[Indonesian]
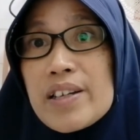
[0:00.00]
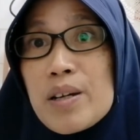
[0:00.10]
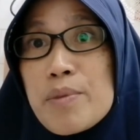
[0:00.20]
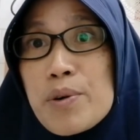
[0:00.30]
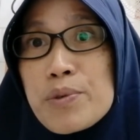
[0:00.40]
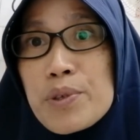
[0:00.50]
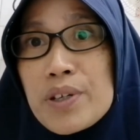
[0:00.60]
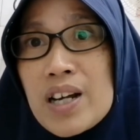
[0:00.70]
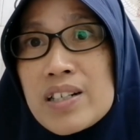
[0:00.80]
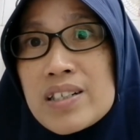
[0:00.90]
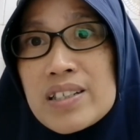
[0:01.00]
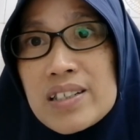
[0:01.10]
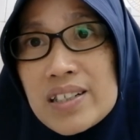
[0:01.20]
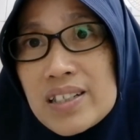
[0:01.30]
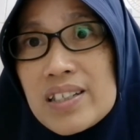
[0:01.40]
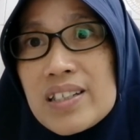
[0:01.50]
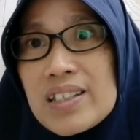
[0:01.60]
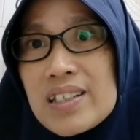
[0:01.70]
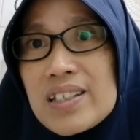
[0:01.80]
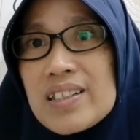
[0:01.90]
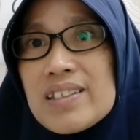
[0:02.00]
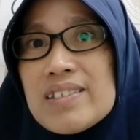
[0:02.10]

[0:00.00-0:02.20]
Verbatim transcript: yang mengundurkan diri